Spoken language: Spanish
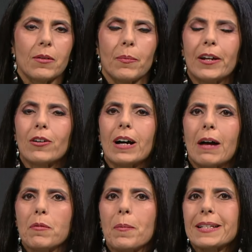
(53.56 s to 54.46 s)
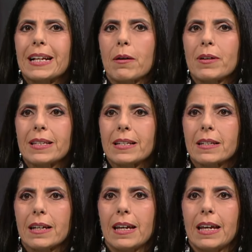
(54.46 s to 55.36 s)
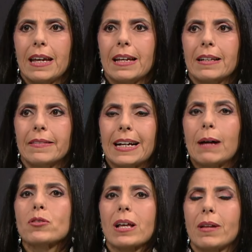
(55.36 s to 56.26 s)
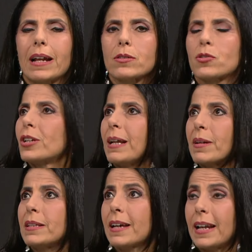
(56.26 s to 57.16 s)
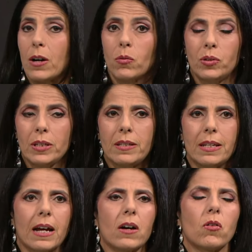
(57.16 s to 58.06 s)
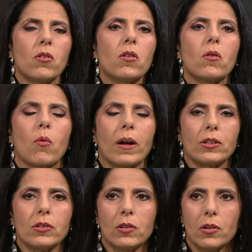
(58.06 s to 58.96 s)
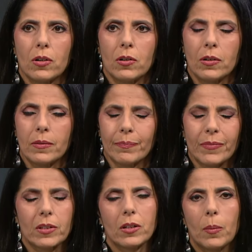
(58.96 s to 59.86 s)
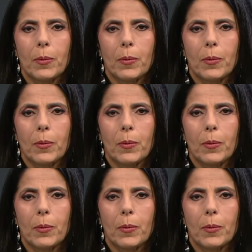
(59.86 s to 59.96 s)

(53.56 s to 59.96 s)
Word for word: Pero a mí me parece que a veces eh, dejamos hablar solamente a la justicia o cuando los